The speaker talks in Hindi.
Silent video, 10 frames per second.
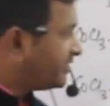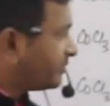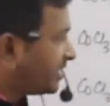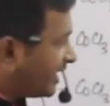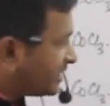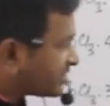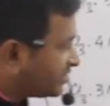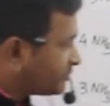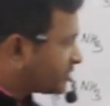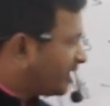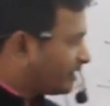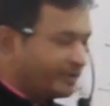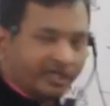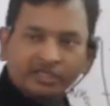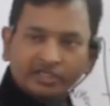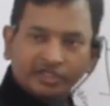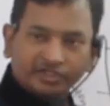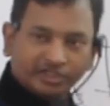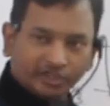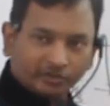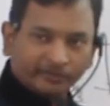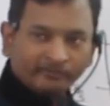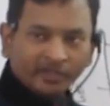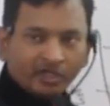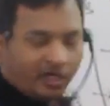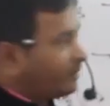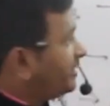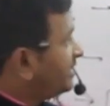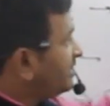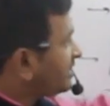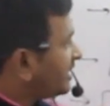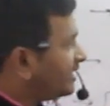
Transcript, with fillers: है मतलब आयंस का डम्स में यहाँ पे जीरो है अब इन्हीं का